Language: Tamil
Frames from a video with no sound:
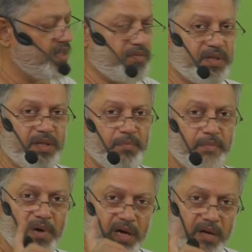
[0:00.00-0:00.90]
இது வந்து
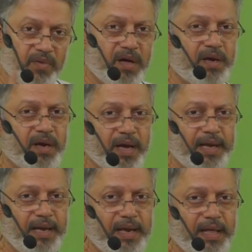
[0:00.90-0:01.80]
பகவான்
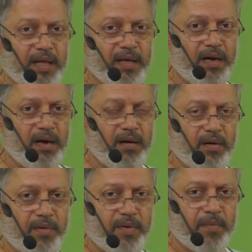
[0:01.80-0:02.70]
கையில்
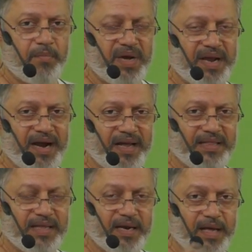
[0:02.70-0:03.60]
ரொம்ப
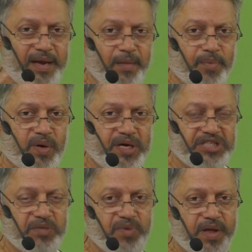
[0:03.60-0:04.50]
கிடைத்தற்கரிய
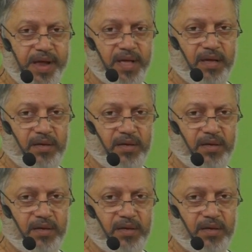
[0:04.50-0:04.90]
பொக்கிஷமான